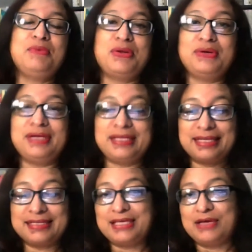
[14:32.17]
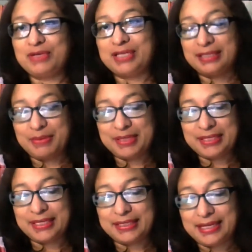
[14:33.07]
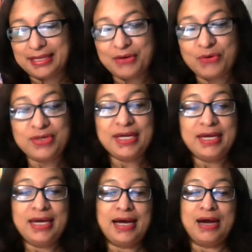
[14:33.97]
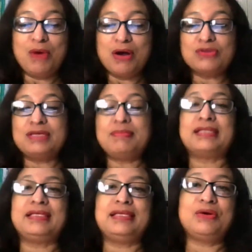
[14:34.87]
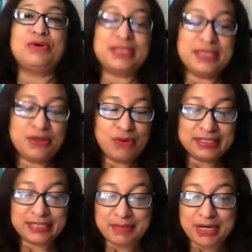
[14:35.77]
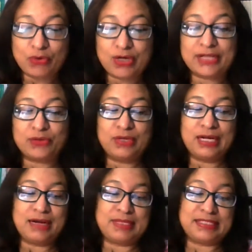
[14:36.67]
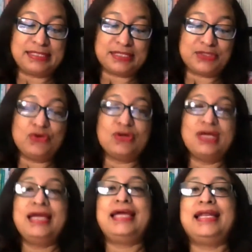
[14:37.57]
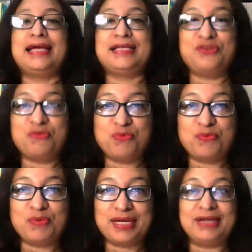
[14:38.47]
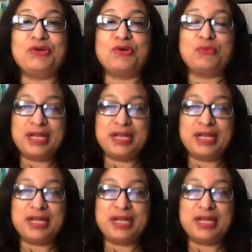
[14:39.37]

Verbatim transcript: Y bueno, este ha sido nuestra entrevista del día de hoy a Juan José Martínez Ortiz con el tema Los retos de la capacitación en la gestión pública.